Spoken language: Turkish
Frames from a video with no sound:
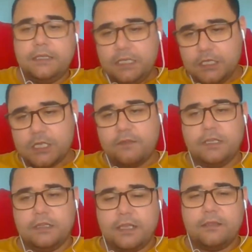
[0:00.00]
İkinci
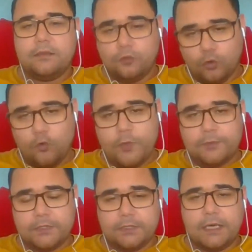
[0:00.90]
evliliğinde doğum
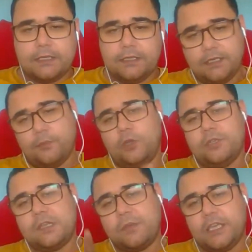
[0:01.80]
yaptığında artık aradan böyle
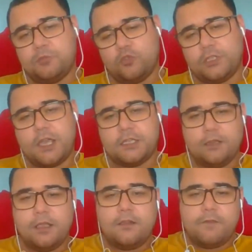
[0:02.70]
bir zaman geçmiş olacağı
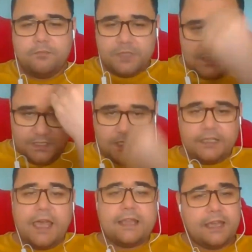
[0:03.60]
için ve biz
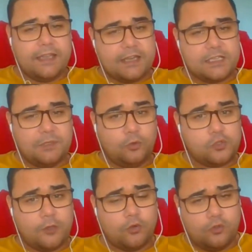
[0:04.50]
insanlara her yerde her zaman
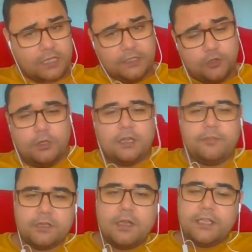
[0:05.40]
9 ay 10 gün yaklaşık olarak
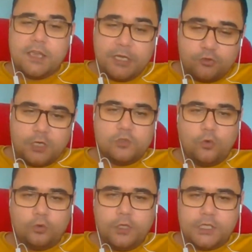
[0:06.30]
bir gebelik süremiz
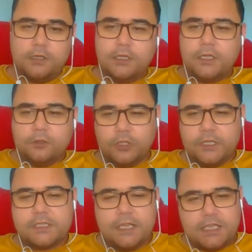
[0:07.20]
olduğu için
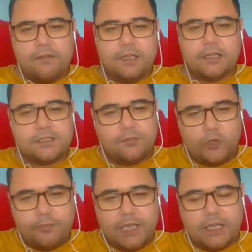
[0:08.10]
dolayısıyla iki evlilik arasında
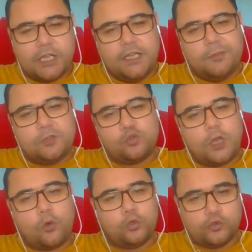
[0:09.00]
böyle birkaç aylık bir
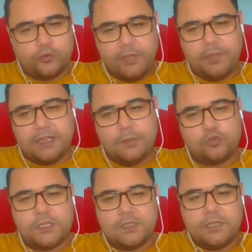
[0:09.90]
süre konur. Bir bekleme
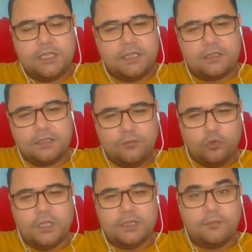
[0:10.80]
süresi, bir iddet
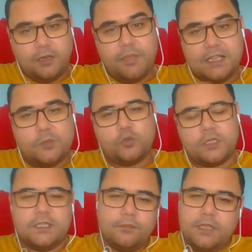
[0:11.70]
müddeti. Bakın bekleme
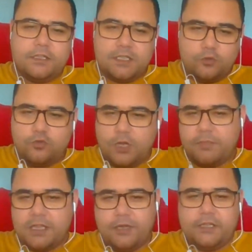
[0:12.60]
süresi dedim. Yanlış süre,
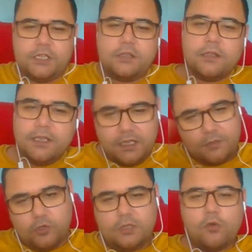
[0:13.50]
bekleme aynı şey.
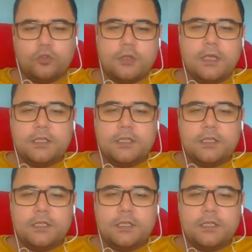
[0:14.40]
İddet müddeti konur.